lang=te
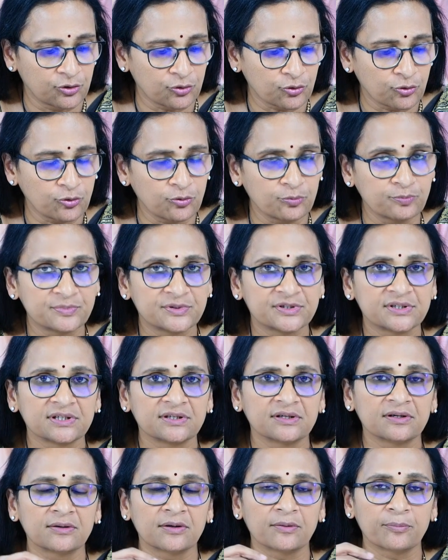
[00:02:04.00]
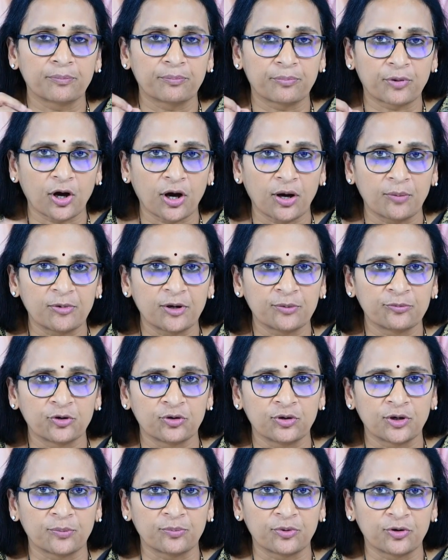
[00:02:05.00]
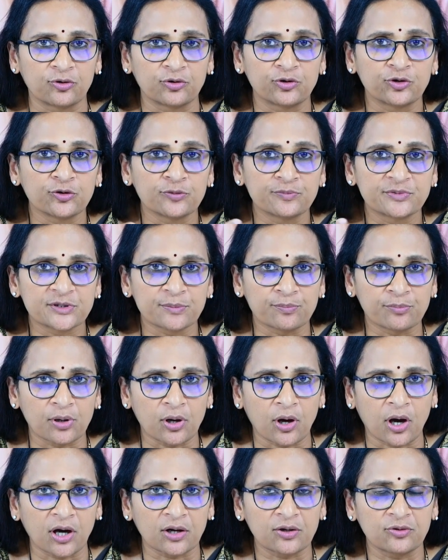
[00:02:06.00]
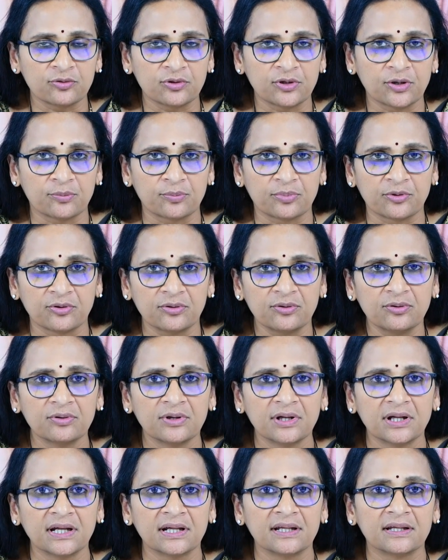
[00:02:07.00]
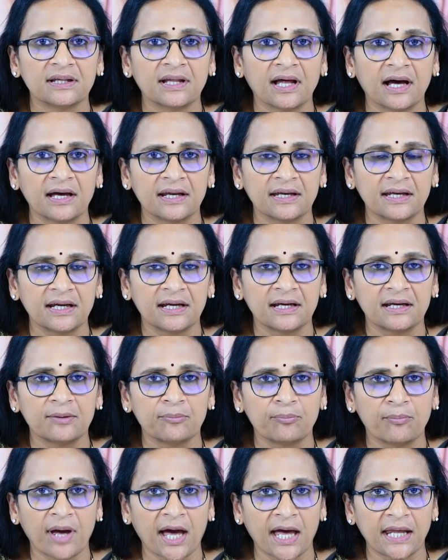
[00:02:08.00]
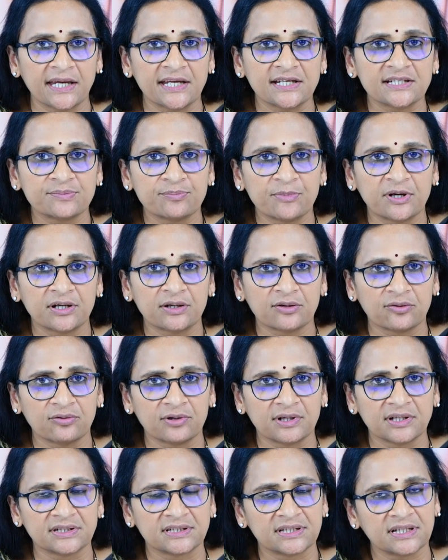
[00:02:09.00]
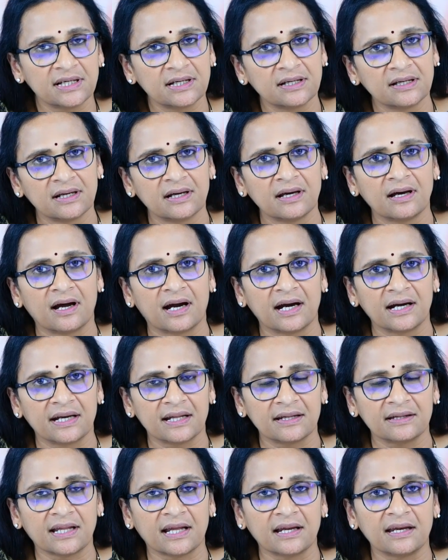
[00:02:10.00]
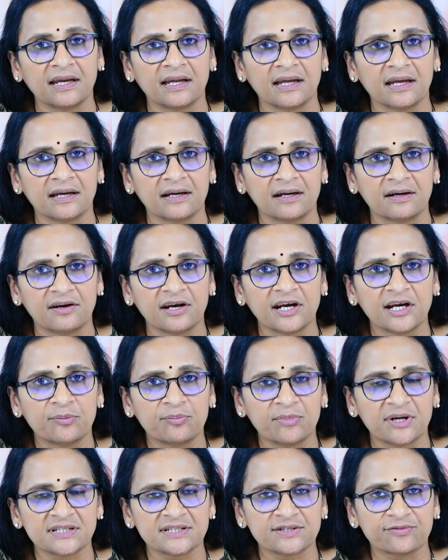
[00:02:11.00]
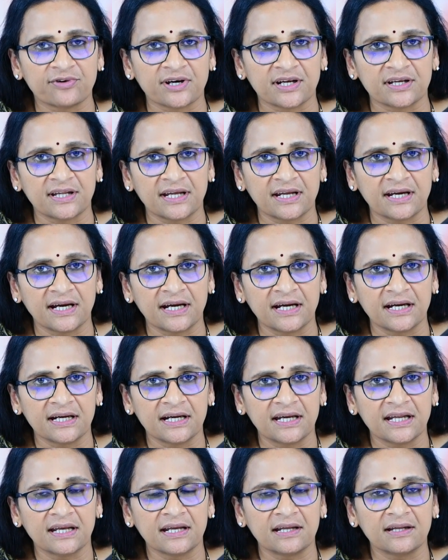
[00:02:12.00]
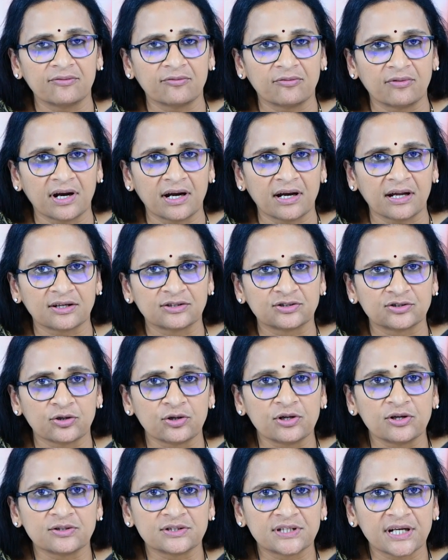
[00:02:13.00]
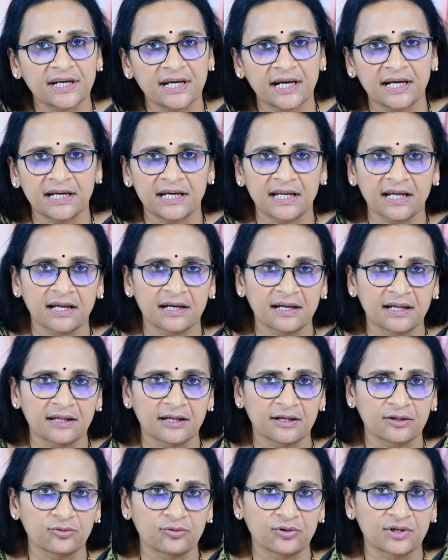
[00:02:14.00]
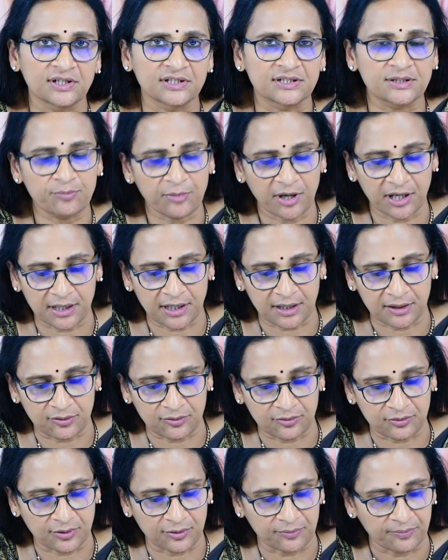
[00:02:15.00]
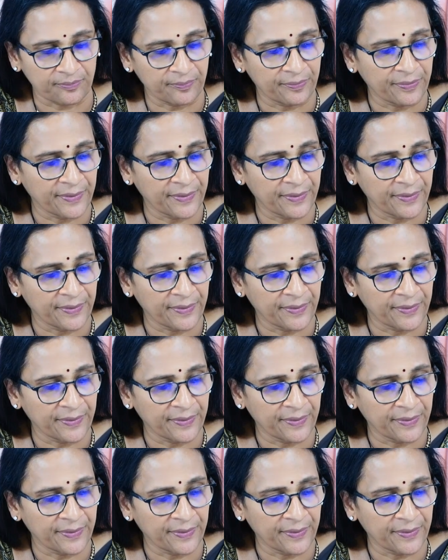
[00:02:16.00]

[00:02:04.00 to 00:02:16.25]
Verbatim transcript: ట్యూబ్స్ ప్రాబ్లం ఉన్నప్పుడు ట్యూబ్స్ బ్లాక్ ఉన్నప్పుడు దాని మేనేజ్మెంట్ గురించి అంటే దాన్ని ట్రీట్మెంట్స్ ఫర్దర్ ఏంటి వాళ్ళకి సొల్యూషన్ ఏంటి అన్న దాని గురించి మాట్లాడుకుందాం